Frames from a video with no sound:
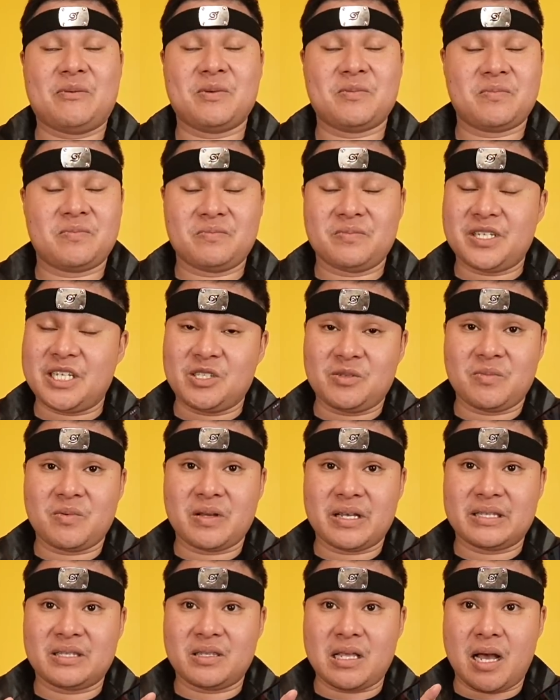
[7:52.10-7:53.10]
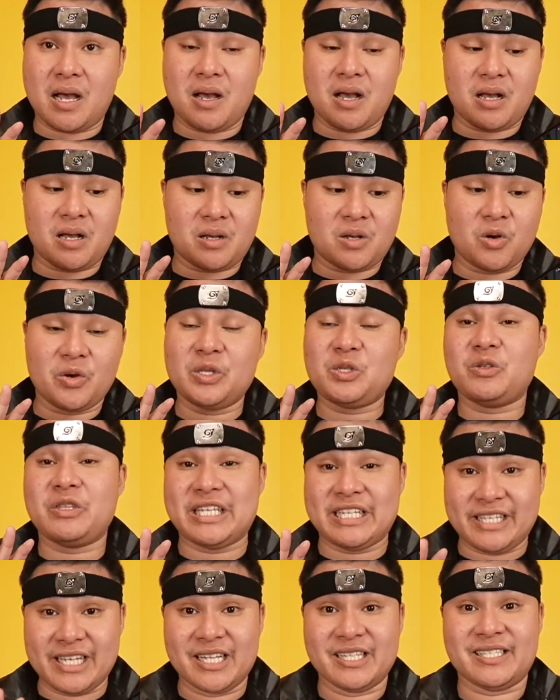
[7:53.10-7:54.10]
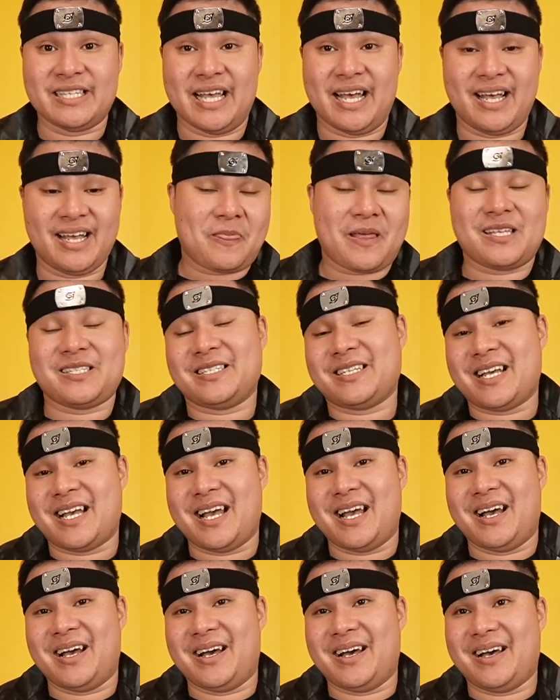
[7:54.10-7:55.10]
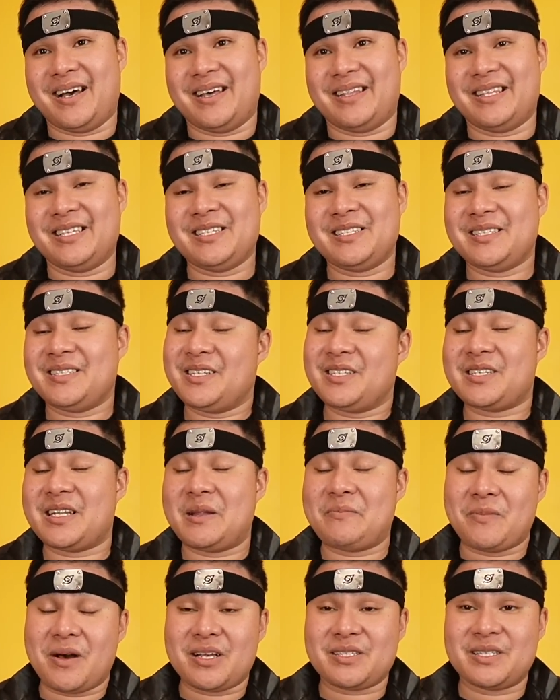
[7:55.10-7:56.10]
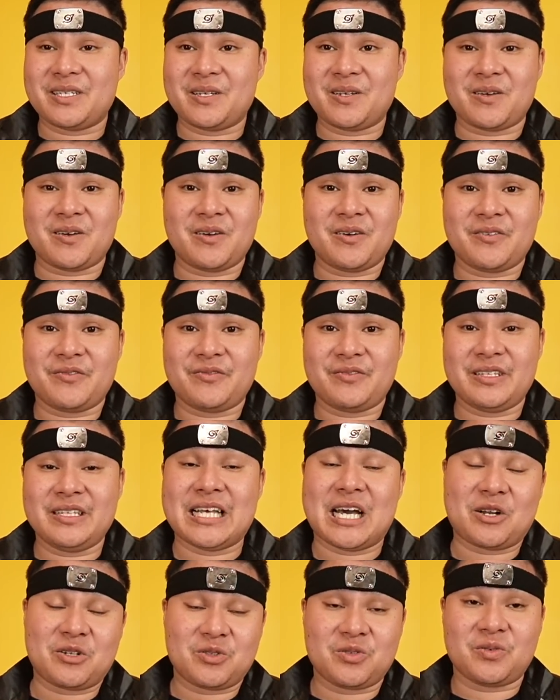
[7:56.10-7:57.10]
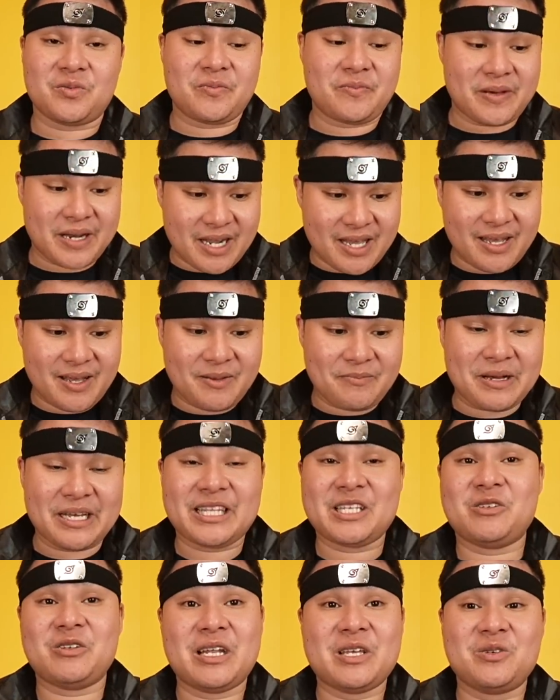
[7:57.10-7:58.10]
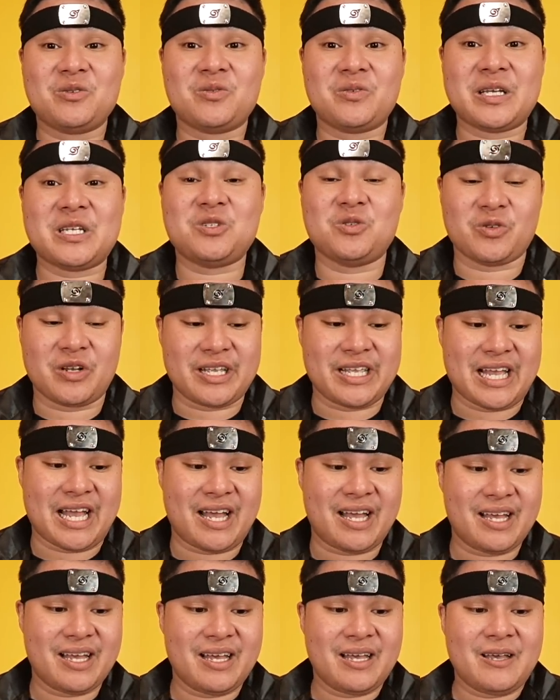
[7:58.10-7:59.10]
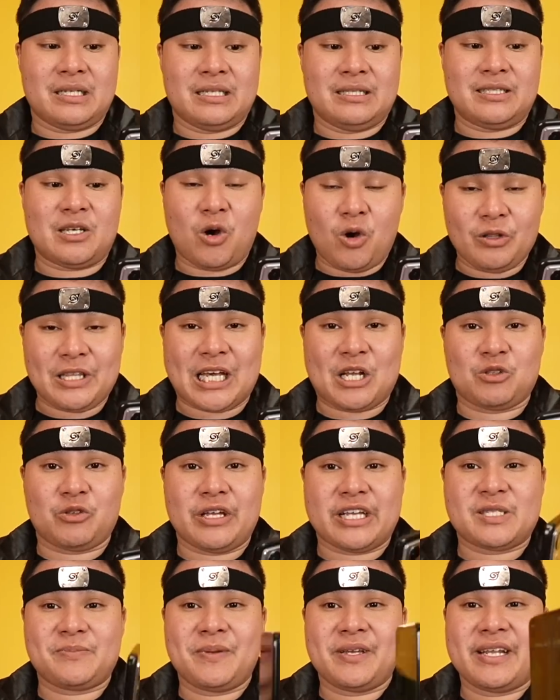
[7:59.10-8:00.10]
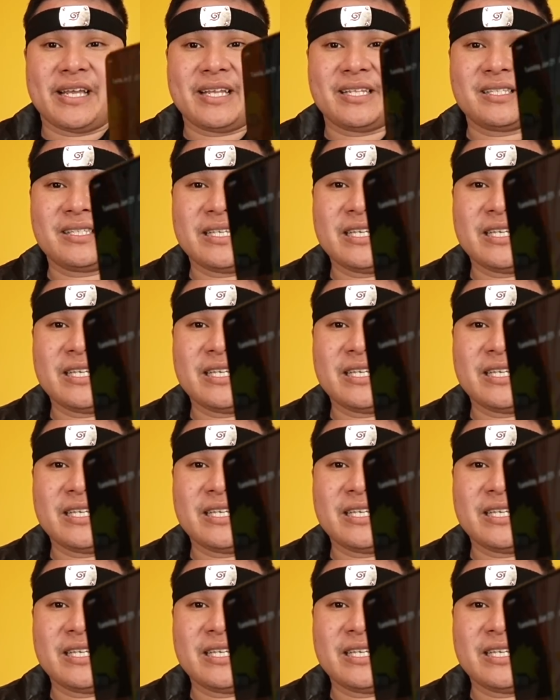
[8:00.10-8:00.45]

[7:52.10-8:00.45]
ako masyado mag, uh, go into details ha. Kasi nga, uh, this is just an unboxing of the Naruto para makita nyo lang yung itsura niya. Mm. The whole Naruto experience